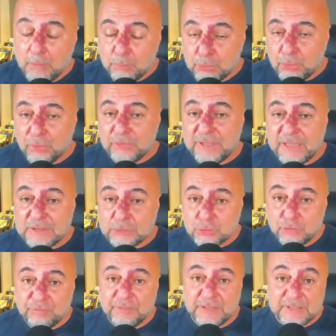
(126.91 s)
Bu yönden
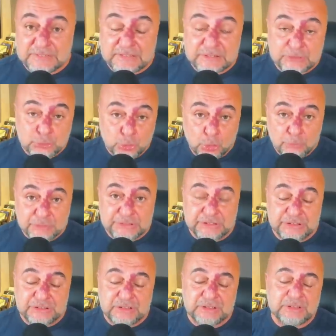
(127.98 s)
software as a service
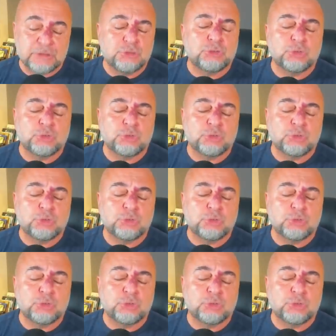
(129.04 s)
işlerini